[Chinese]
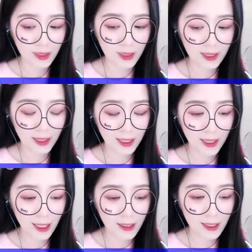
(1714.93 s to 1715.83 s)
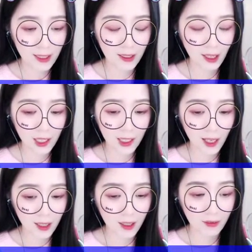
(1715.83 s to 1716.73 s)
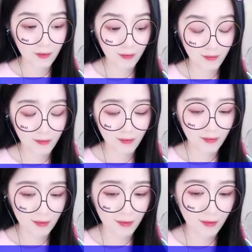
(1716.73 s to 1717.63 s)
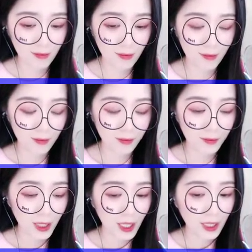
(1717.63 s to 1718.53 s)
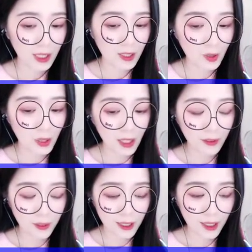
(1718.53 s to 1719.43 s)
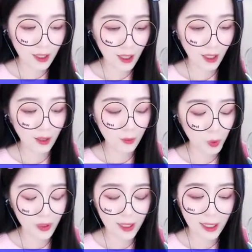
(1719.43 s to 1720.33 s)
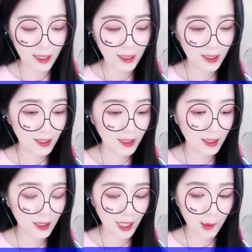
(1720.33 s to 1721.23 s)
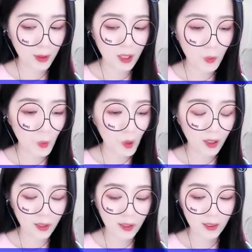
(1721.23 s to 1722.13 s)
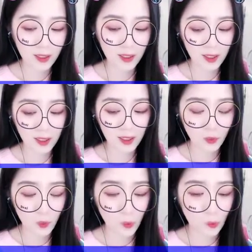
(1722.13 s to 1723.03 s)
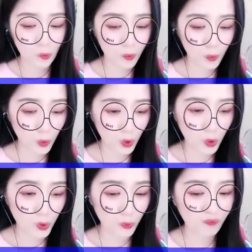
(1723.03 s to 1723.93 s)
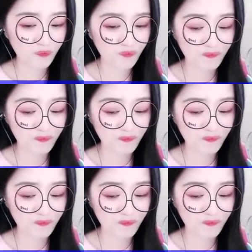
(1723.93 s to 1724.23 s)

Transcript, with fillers: 可是他第一次尝试到了报复的快感，尽管他付出的是一生再也难以弥补的代价。